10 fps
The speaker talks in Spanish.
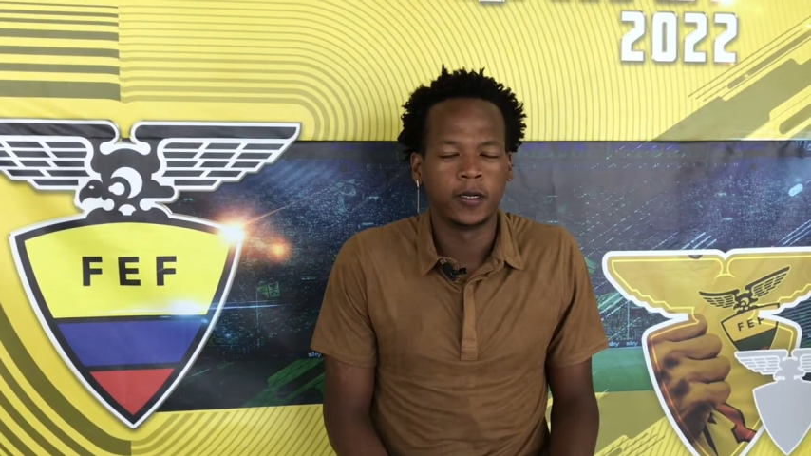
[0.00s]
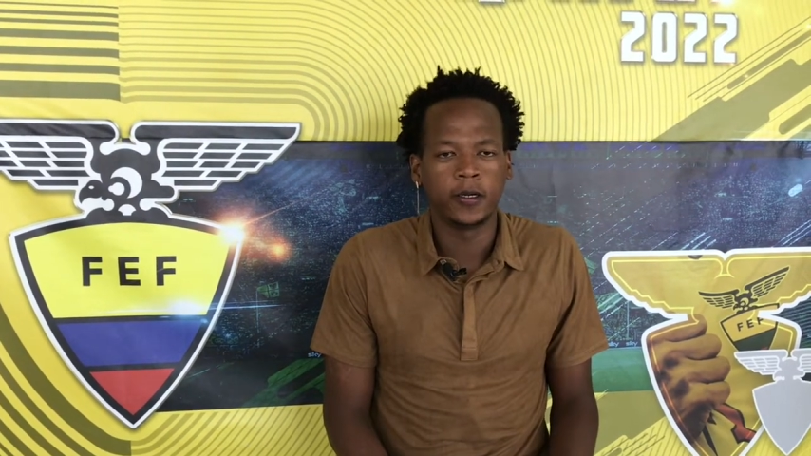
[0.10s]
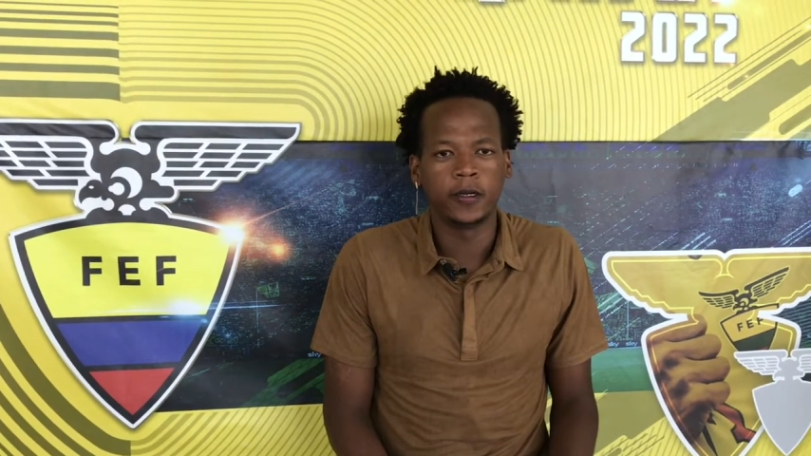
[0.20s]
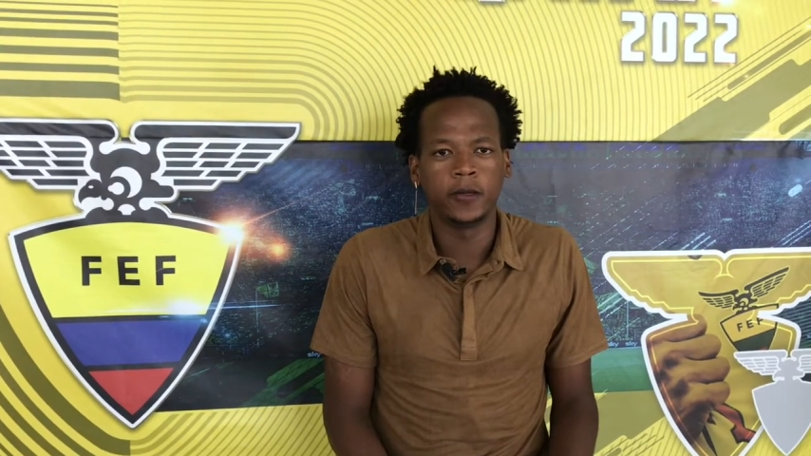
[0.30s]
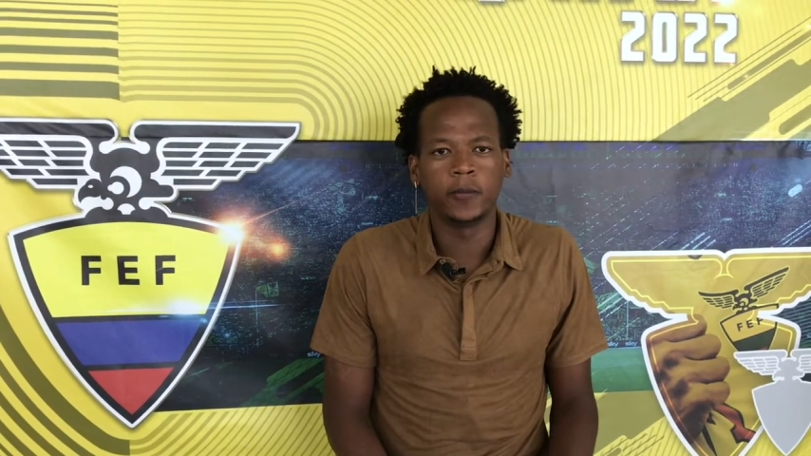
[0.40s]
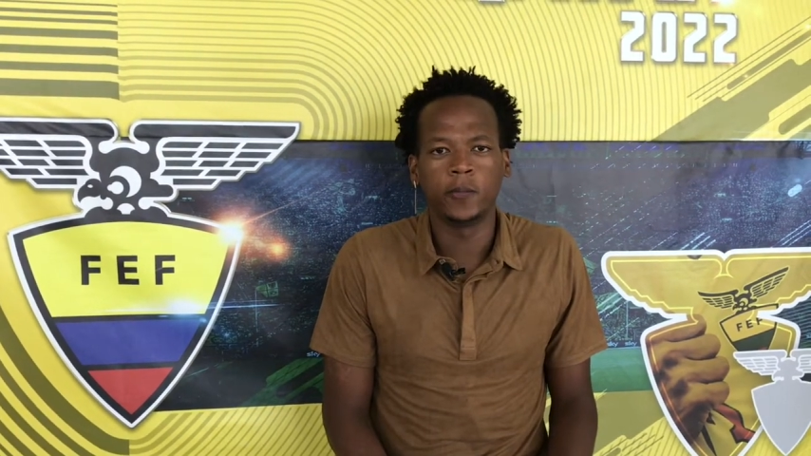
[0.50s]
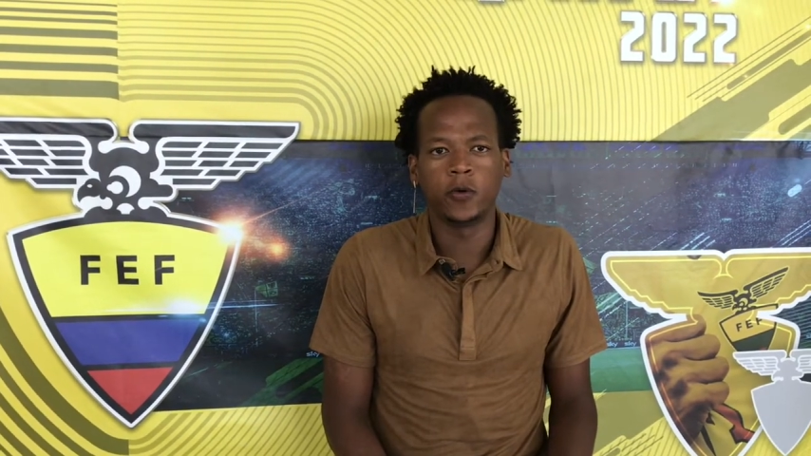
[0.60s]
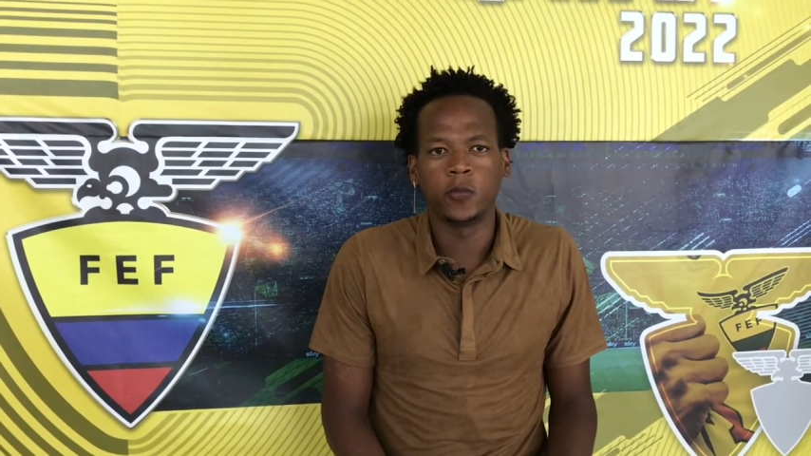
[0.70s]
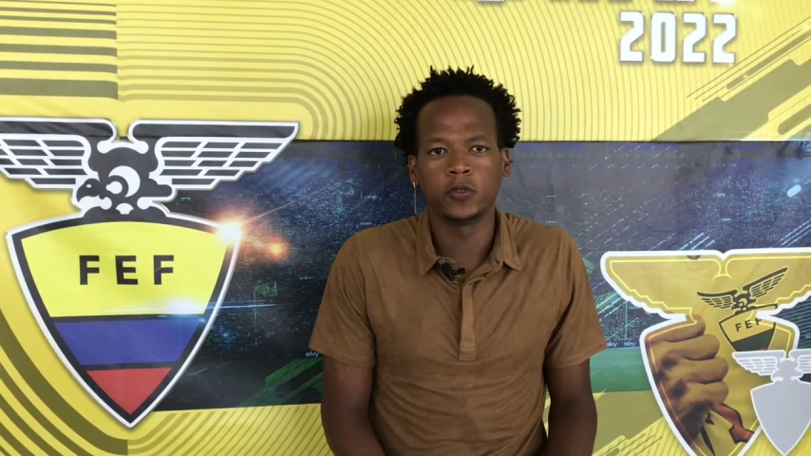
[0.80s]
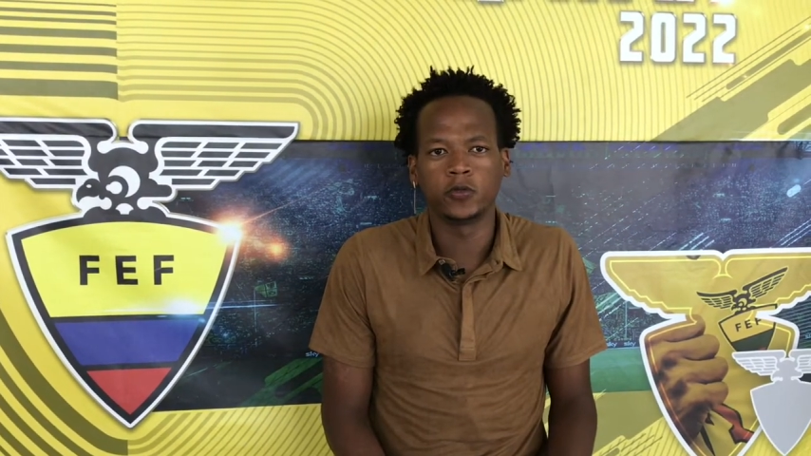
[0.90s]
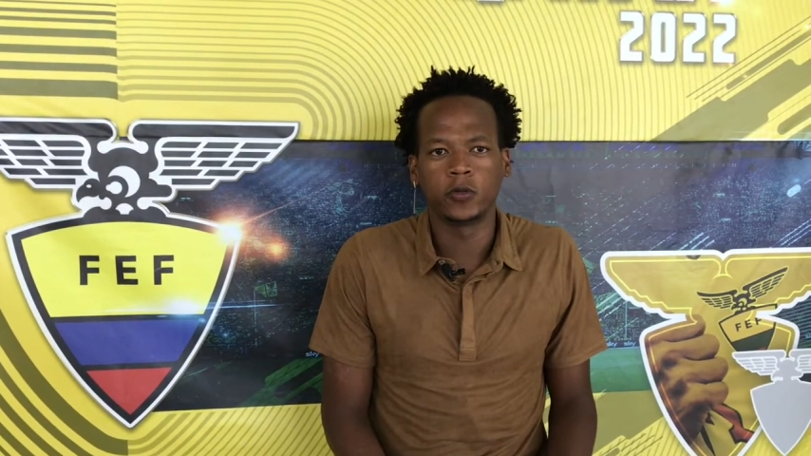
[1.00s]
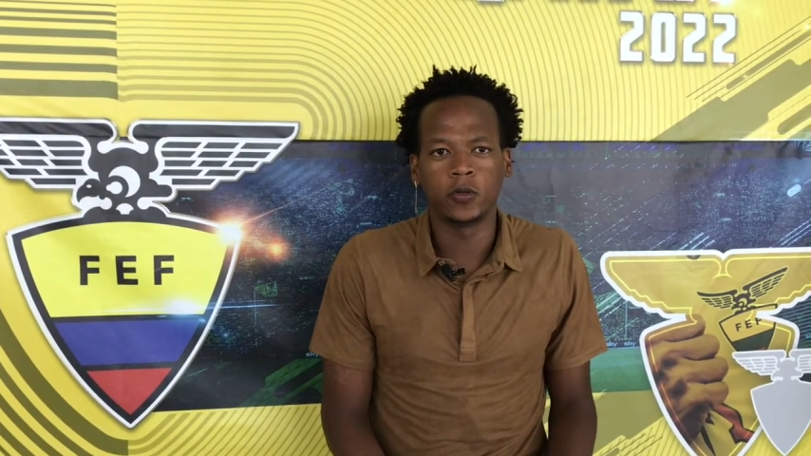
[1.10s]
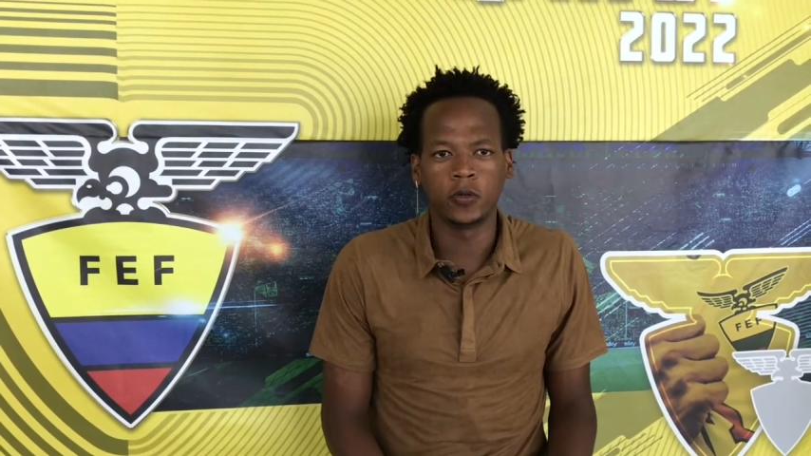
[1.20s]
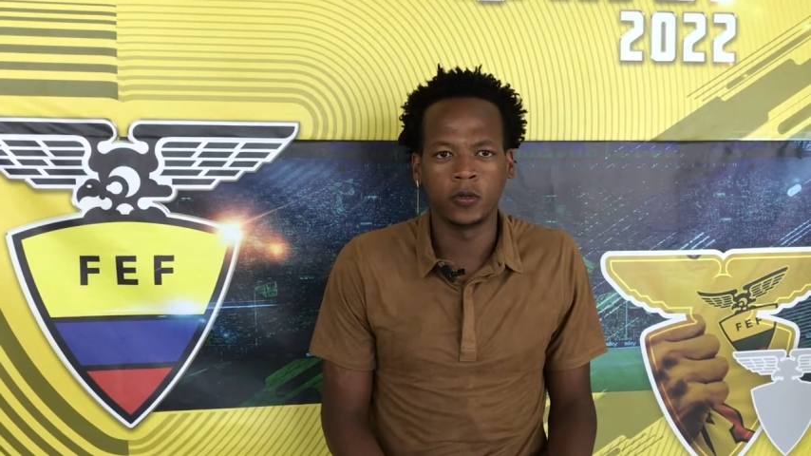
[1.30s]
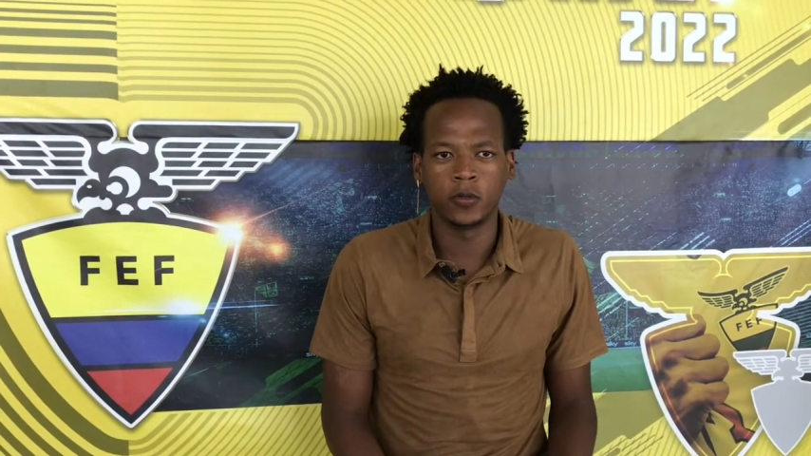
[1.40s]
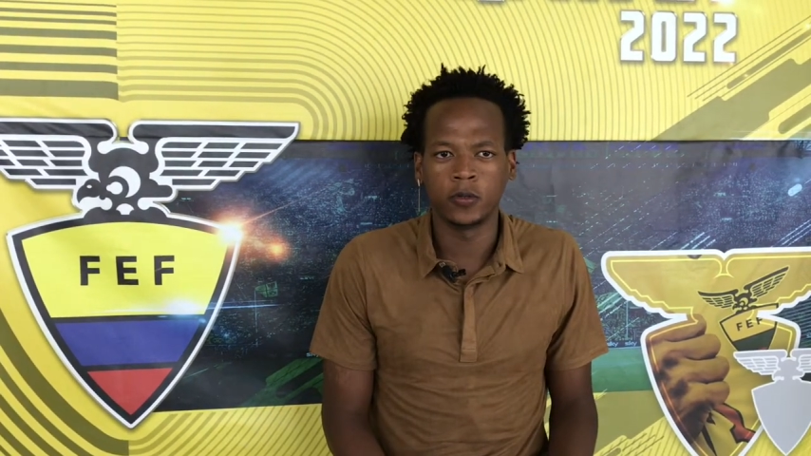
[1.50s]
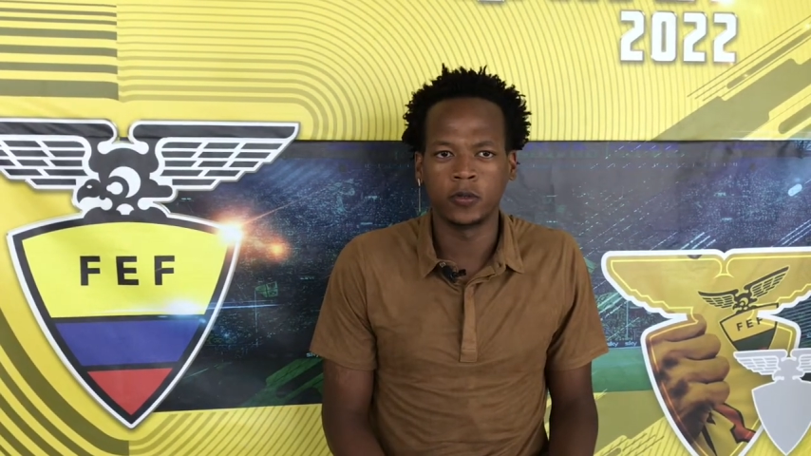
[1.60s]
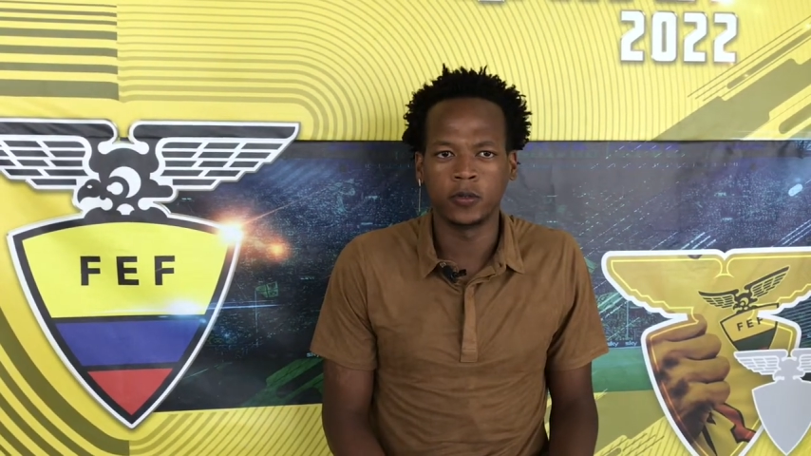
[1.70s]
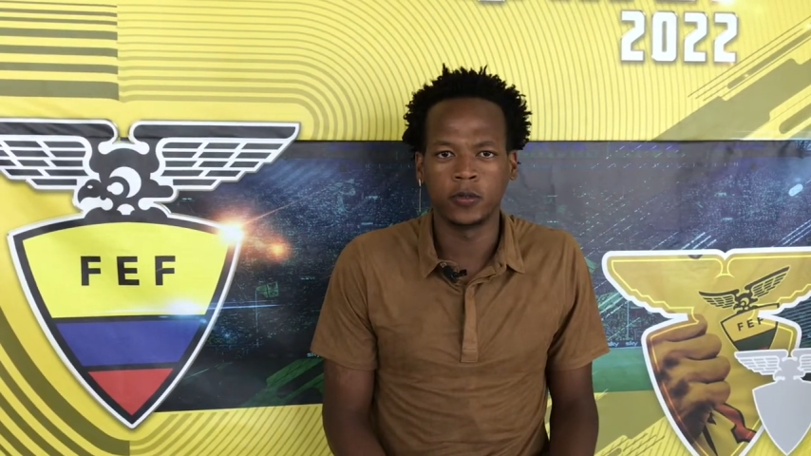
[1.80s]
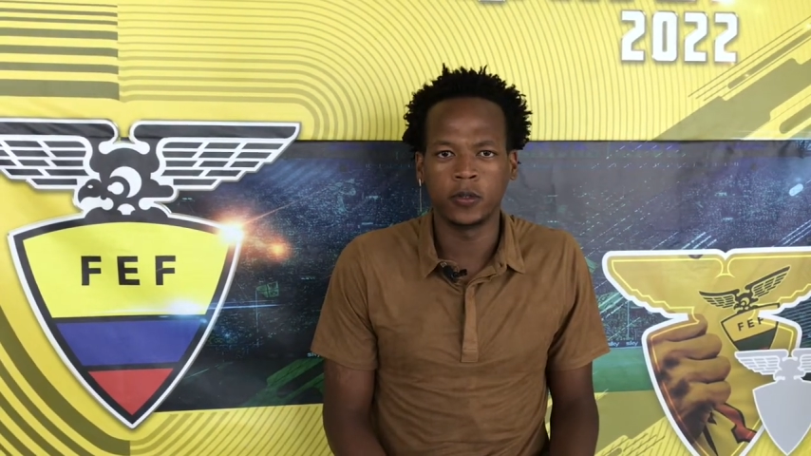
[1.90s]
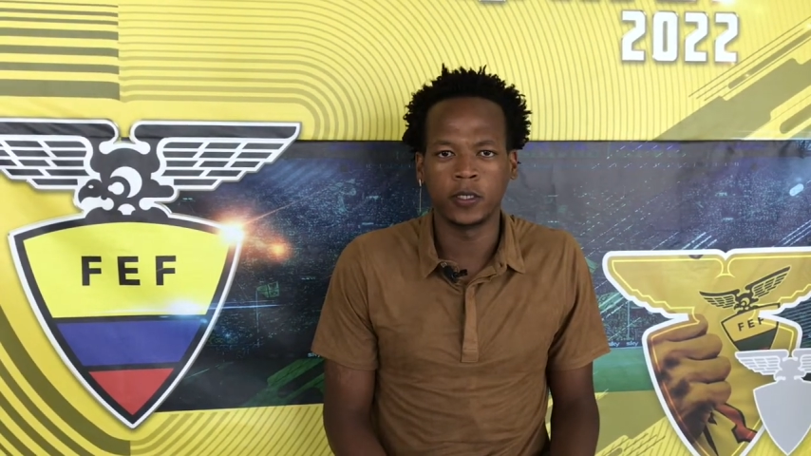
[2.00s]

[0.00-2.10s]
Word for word: Eh, me he propuesto